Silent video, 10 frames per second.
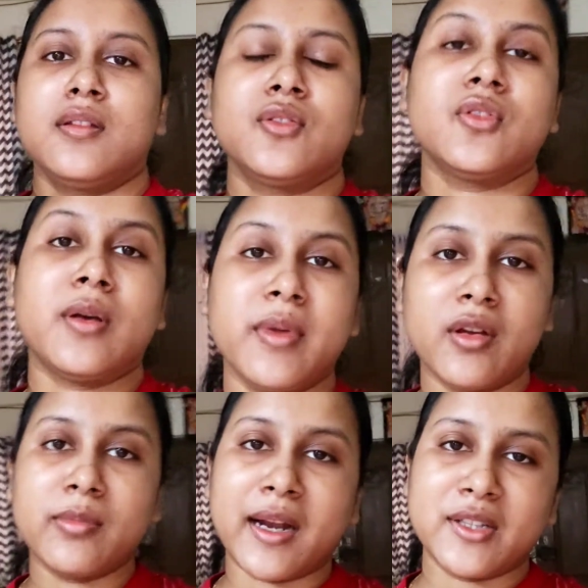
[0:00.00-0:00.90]
তো আমি
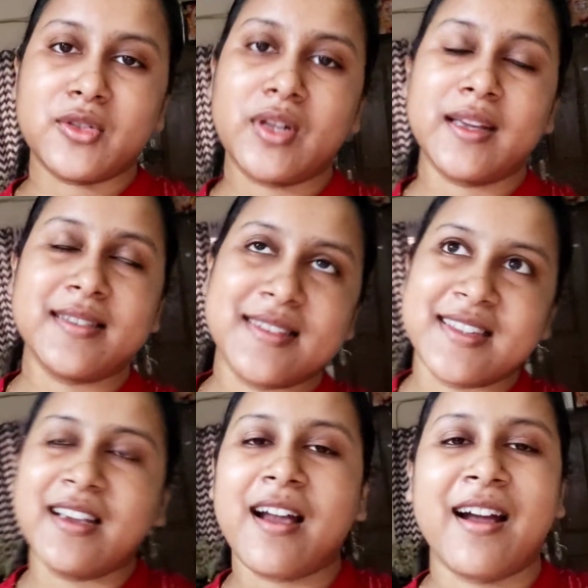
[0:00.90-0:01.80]
এখন বাড়ি চলে
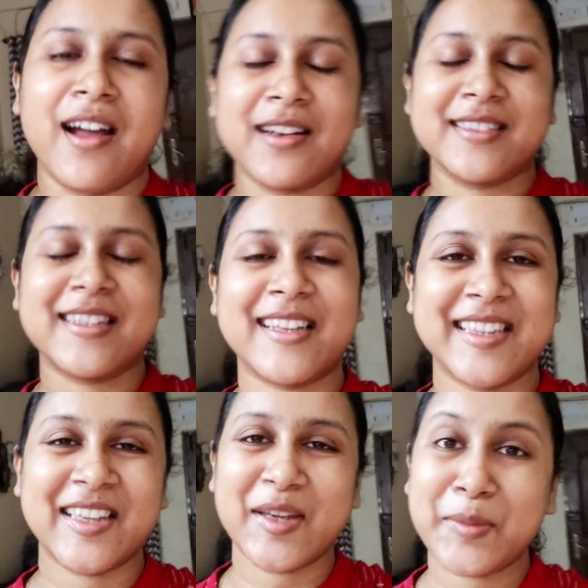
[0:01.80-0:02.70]
এসেছি আর স্টার
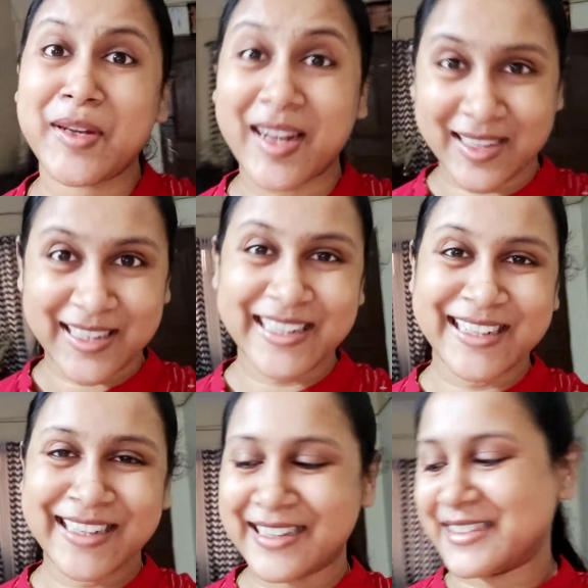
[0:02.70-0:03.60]
থেকে আমি রাখি
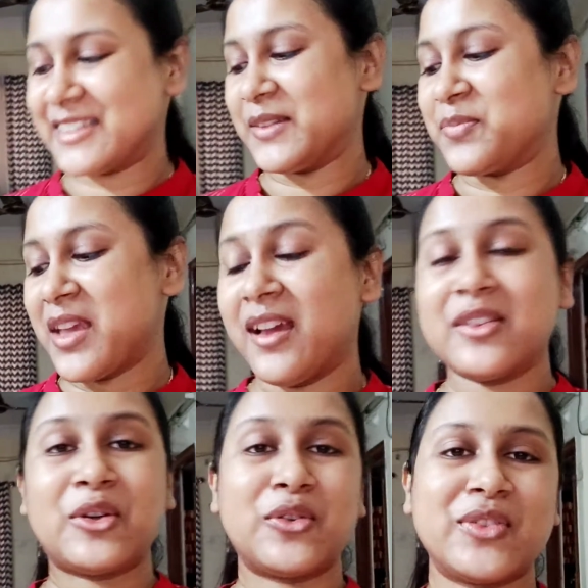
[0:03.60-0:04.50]
কিনে এনেছি
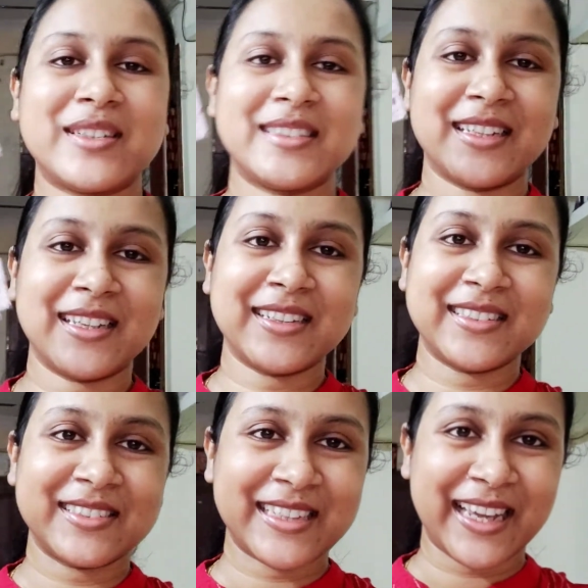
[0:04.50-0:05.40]
তো ফার্স্টে
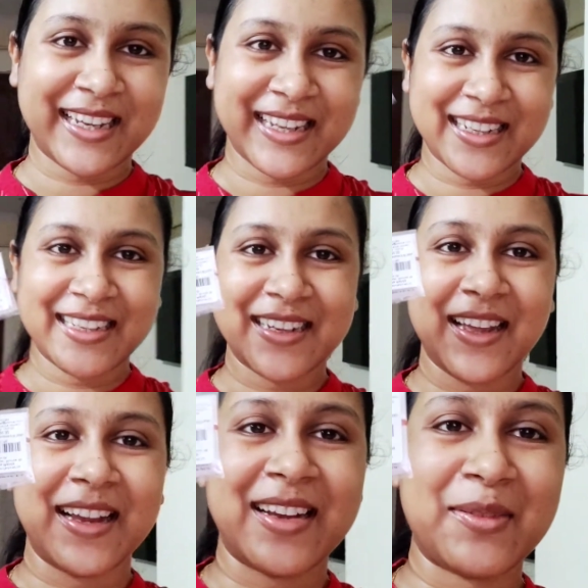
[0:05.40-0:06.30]
কিনেছি হচ্ছে এই রাখিটা
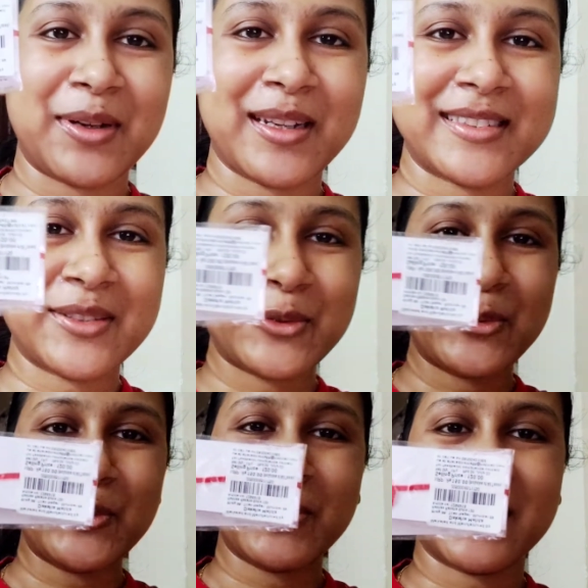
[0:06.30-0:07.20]
এটা আমার কাছে
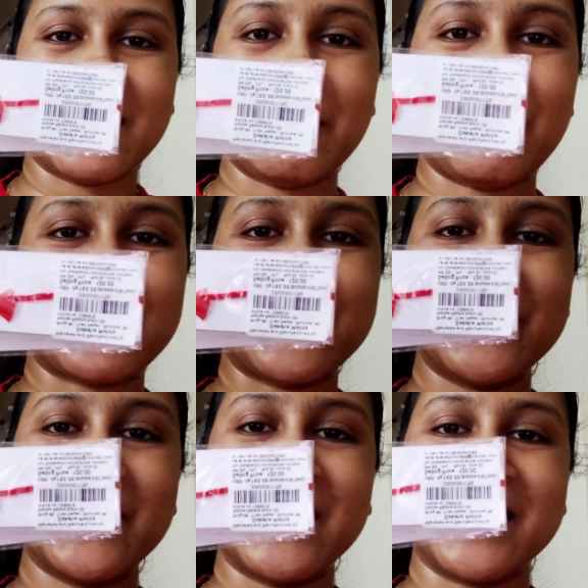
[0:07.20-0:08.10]
খুব একটা
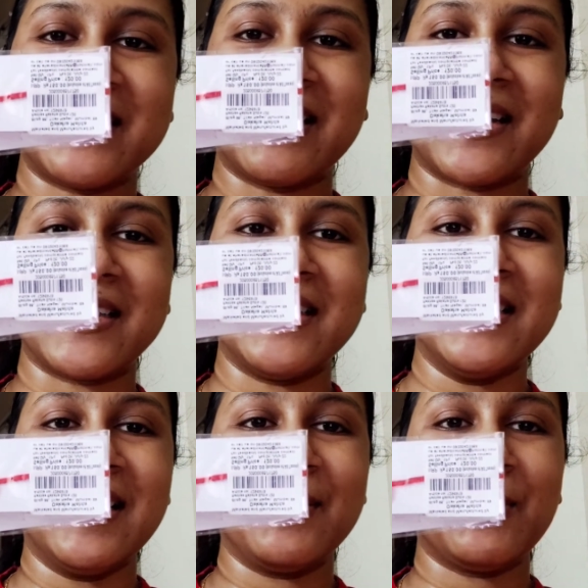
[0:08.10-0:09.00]
পছন্দের একটা রাখি
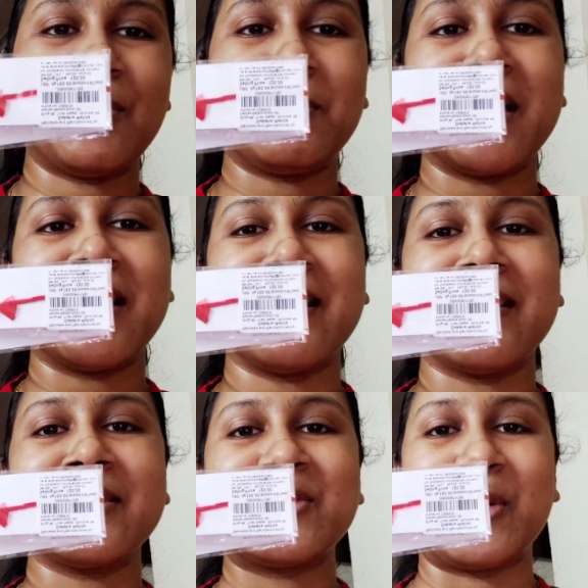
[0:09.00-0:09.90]
আমি মানে
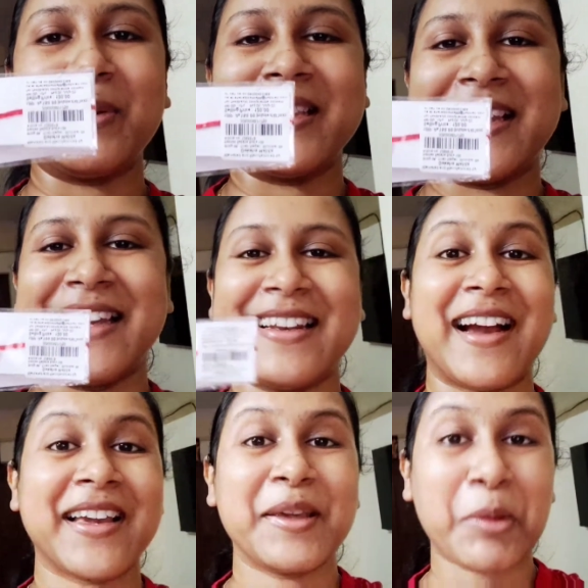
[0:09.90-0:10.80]
জবে থেকে
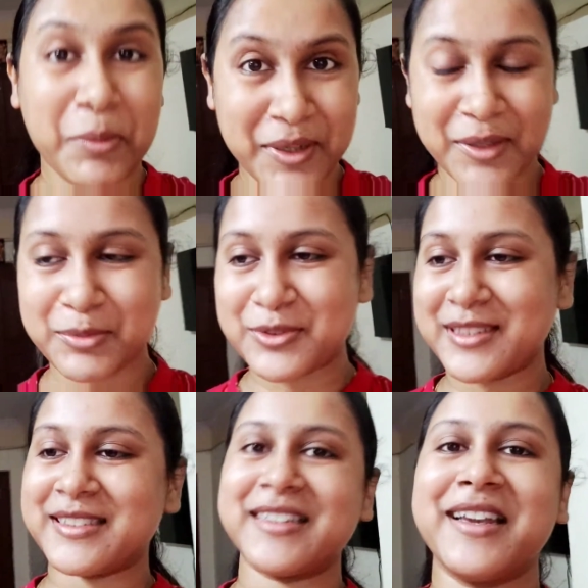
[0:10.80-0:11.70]
রাখি ব্যাপারটা
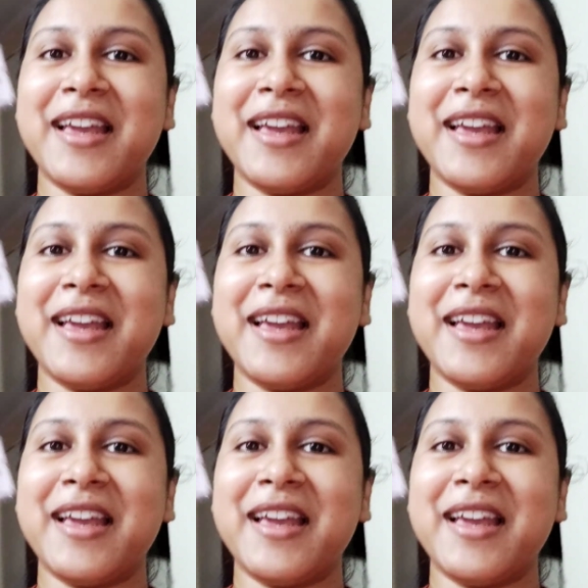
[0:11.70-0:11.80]
বুঝেছি